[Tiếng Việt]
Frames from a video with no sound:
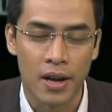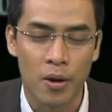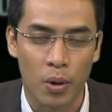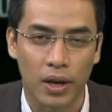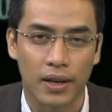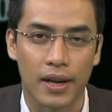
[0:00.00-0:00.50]

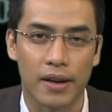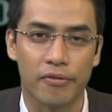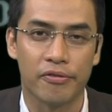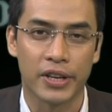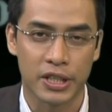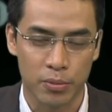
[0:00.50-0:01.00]
hoặc là
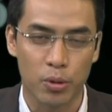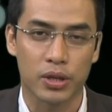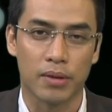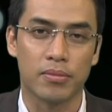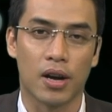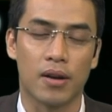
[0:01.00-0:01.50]

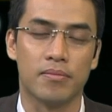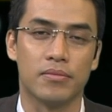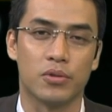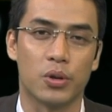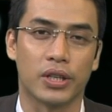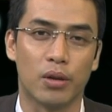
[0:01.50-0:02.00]
facebook.com
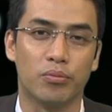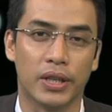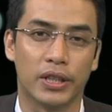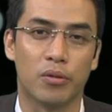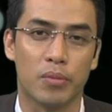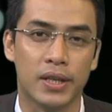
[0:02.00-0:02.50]
duyệt đồng
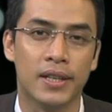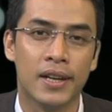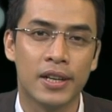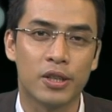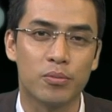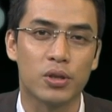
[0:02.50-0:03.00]
tiền thông minh
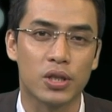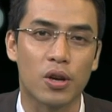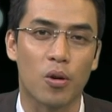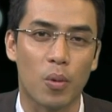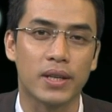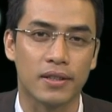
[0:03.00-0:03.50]
chúng tôi sẽ
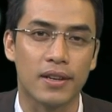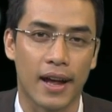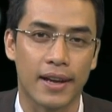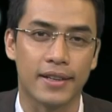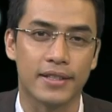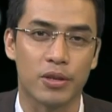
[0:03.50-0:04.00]
còn quay trở
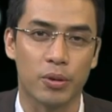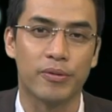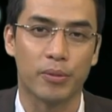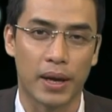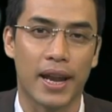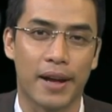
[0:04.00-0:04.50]
lại sau
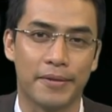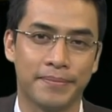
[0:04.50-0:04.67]
phút giải lao